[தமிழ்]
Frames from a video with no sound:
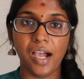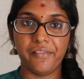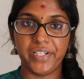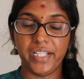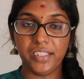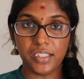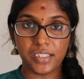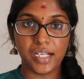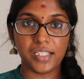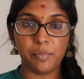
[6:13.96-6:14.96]
அவர் எந்த
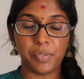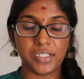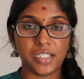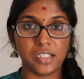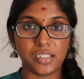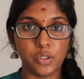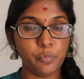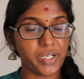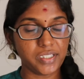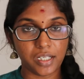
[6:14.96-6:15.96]
தேர்தல்
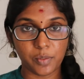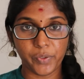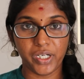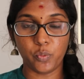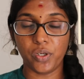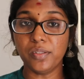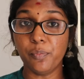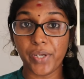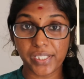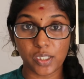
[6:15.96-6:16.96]
பிரச்சாரத்துலேயும் பிரச்சாரம் பண்ணக்கூடாது
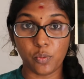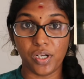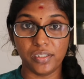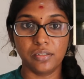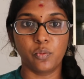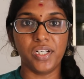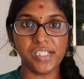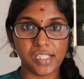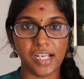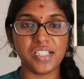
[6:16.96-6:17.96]
பேசக்கூடாது
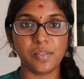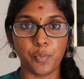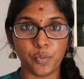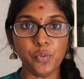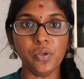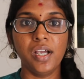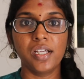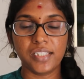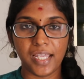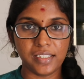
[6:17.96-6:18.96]
ஒன்லி ஸ்டேஜுக்கு போகணும்
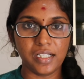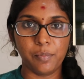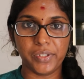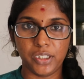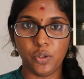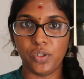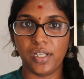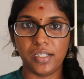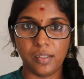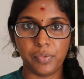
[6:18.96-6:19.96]
தேர்தலை பற்றியோ
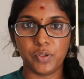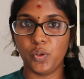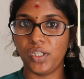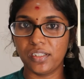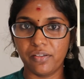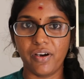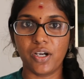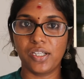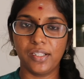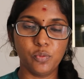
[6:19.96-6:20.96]
என்னை பற்றியோ எந்த
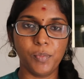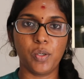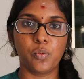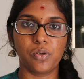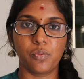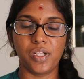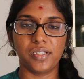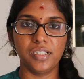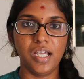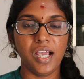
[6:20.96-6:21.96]
வாக்கு எதுவுமே
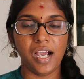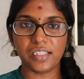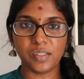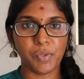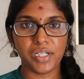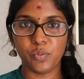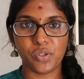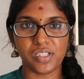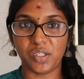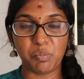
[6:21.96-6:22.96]
கொடுக்கக்கூடாது அந்த மாதிரி
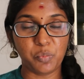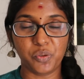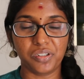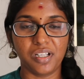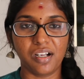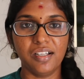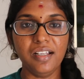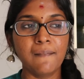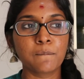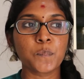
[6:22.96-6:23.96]
ஒரு சட்டம் போட்டிருந்தாங்க
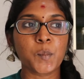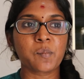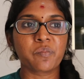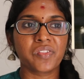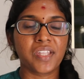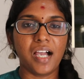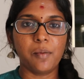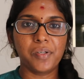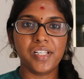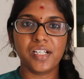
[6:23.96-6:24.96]

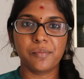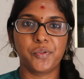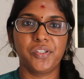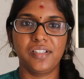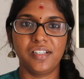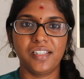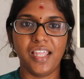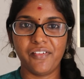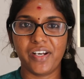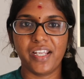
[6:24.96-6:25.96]
அப்படி இருக்கும்போது
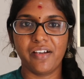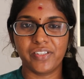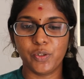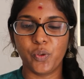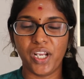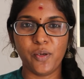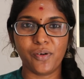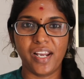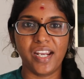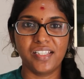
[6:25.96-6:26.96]
தேவரையா வந்து ஒரே
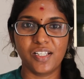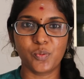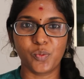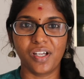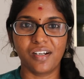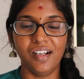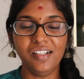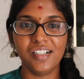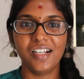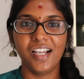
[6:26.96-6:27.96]
ஒரு லைன் தான்
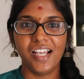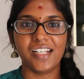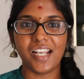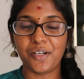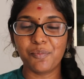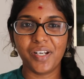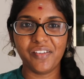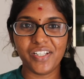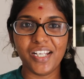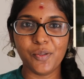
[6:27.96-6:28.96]
சொன்னாராம் நான்
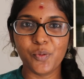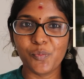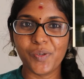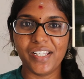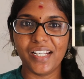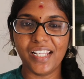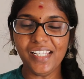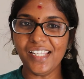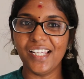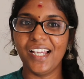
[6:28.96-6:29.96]
பிறவிலே உண்மை இல்லை